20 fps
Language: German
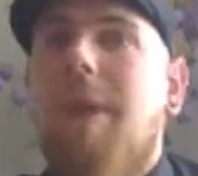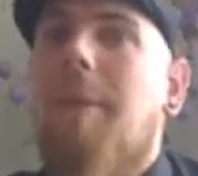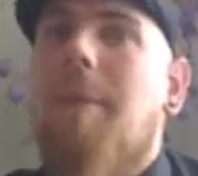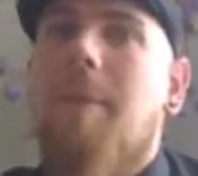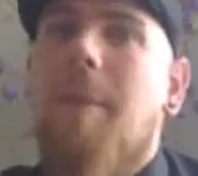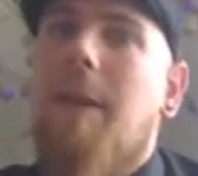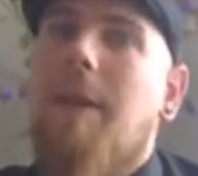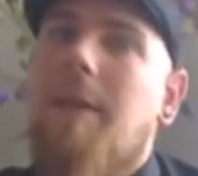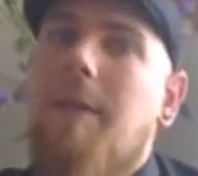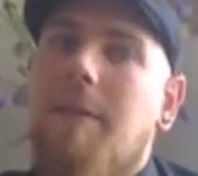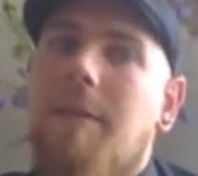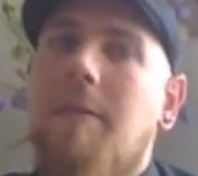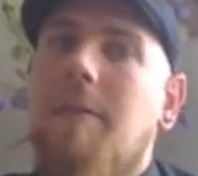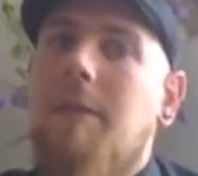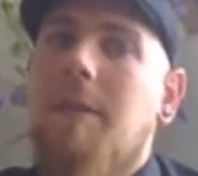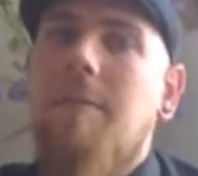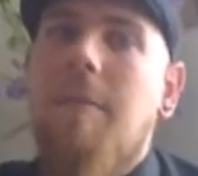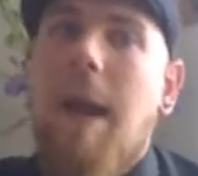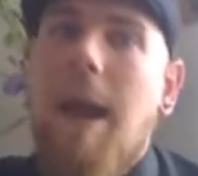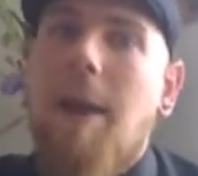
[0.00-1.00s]
damit man
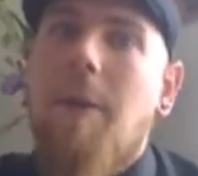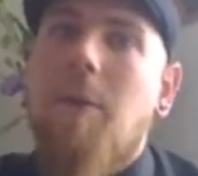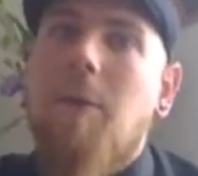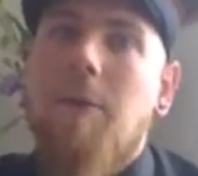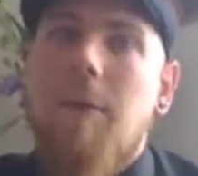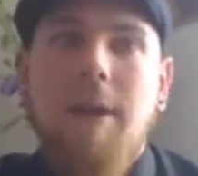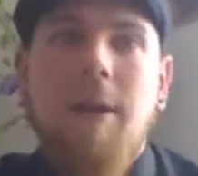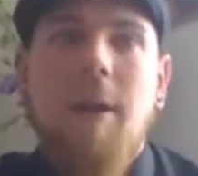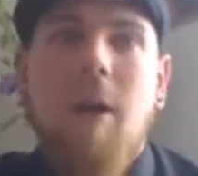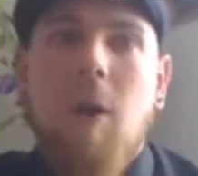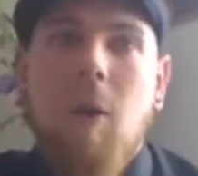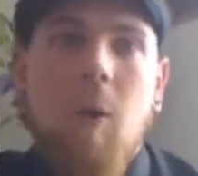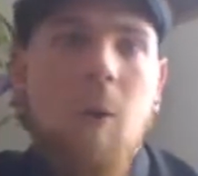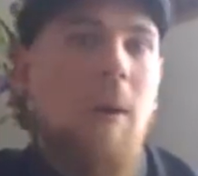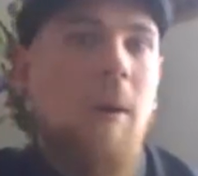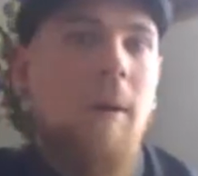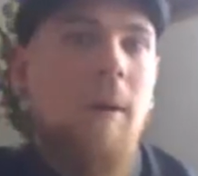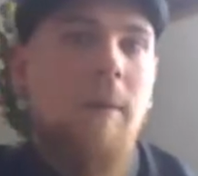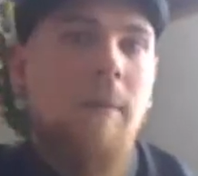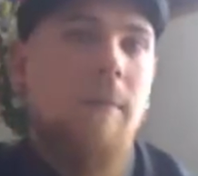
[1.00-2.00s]
die Meinung dann
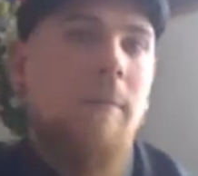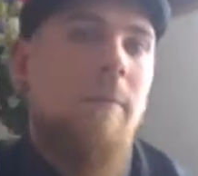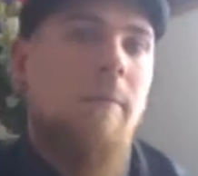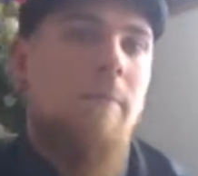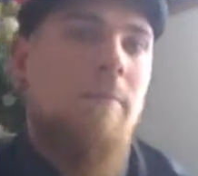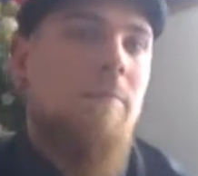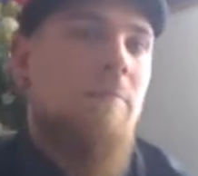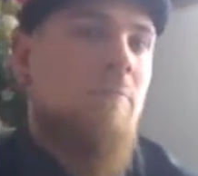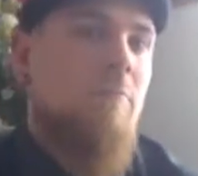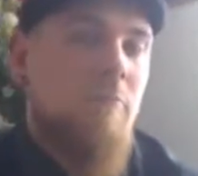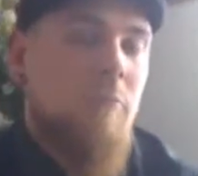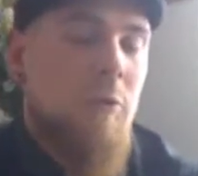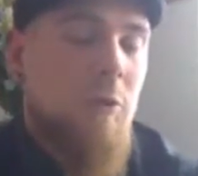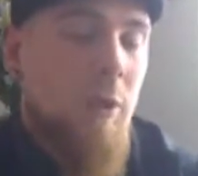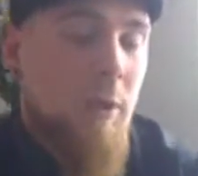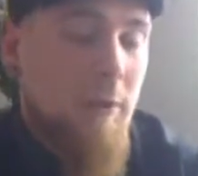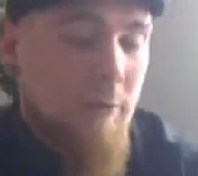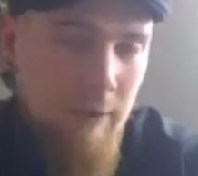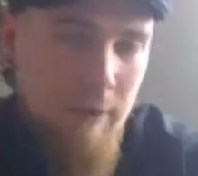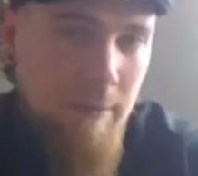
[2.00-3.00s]
auch
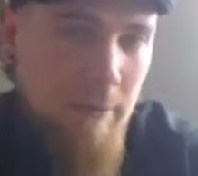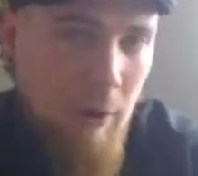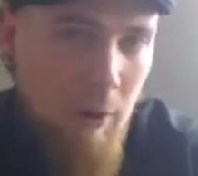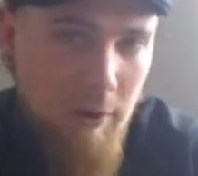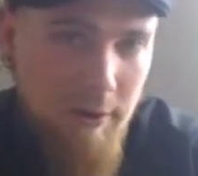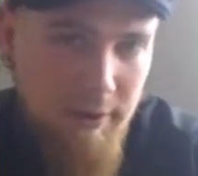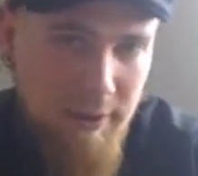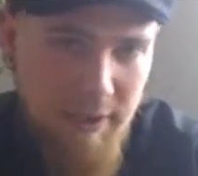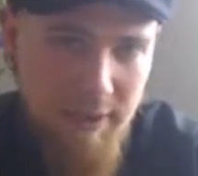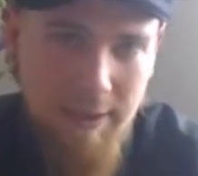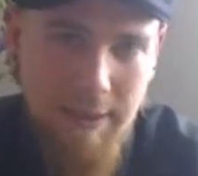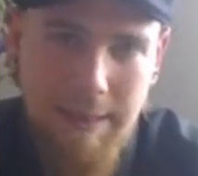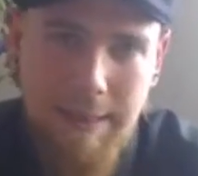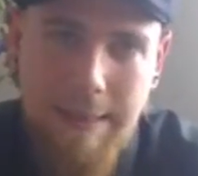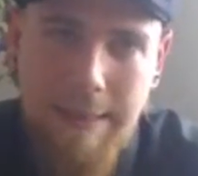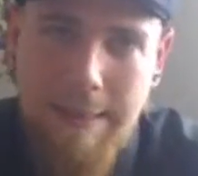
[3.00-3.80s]
zu den Filmen auch sieht.